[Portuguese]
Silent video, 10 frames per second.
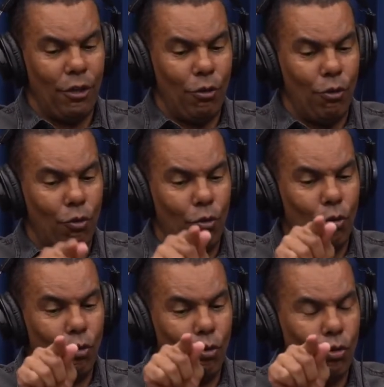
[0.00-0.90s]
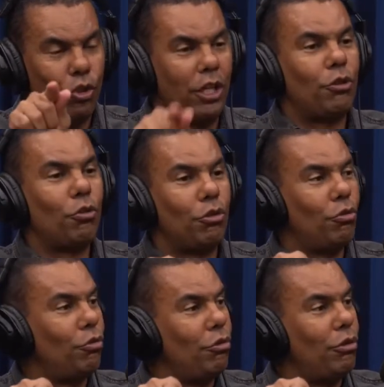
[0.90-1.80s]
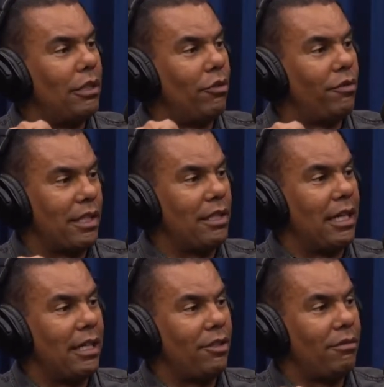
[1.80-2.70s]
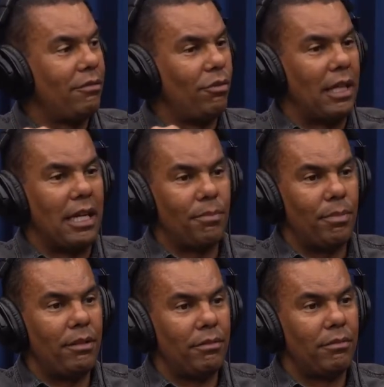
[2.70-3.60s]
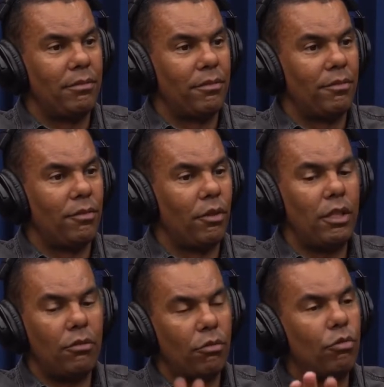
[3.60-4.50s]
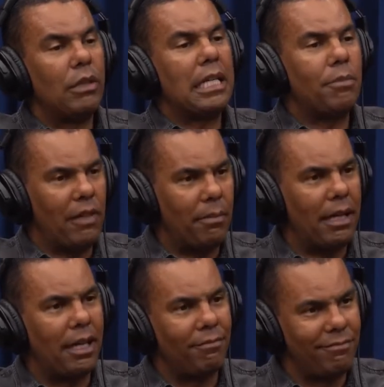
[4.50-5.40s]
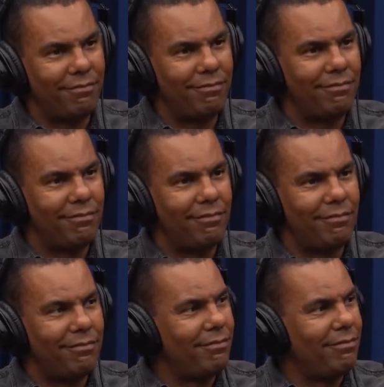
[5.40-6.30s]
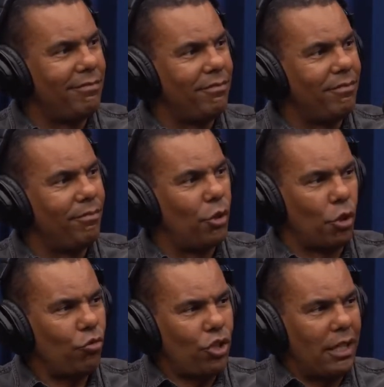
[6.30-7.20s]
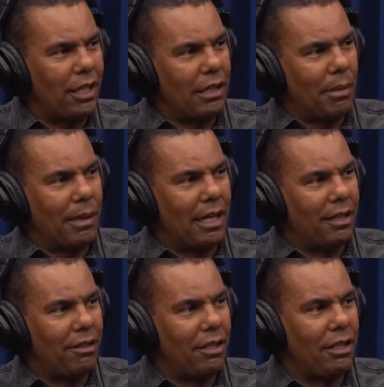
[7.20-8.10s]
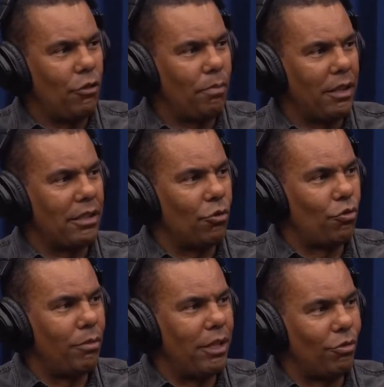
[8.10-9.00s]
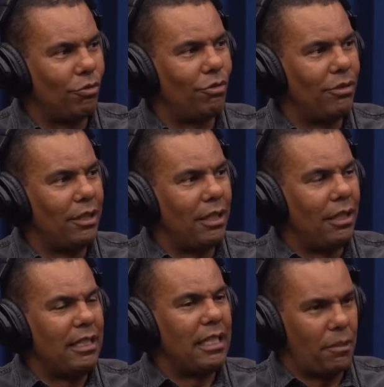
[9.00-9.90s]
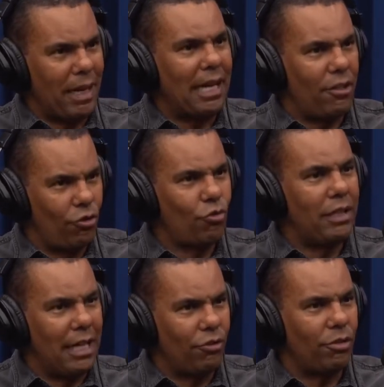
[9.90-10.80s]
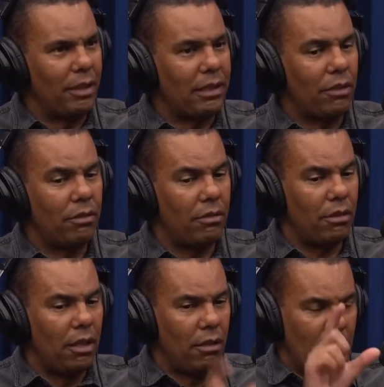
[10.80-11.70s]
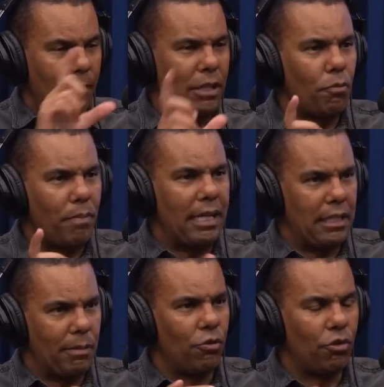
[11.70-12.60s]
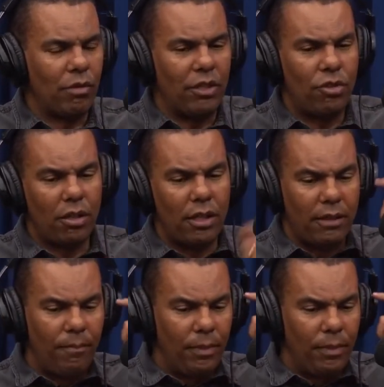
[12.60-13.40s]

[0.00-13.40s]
o, o diretor do, da universidade, do NASP, Rodrigo, o NASP vai pagar. Porque eu não tinha grana para pagar aquilo ali, nem o plano de saúde cobria tudo. E eles pagaram, eles cuidaram de mim. Então, apenas um parênteses para continuar ah. a história.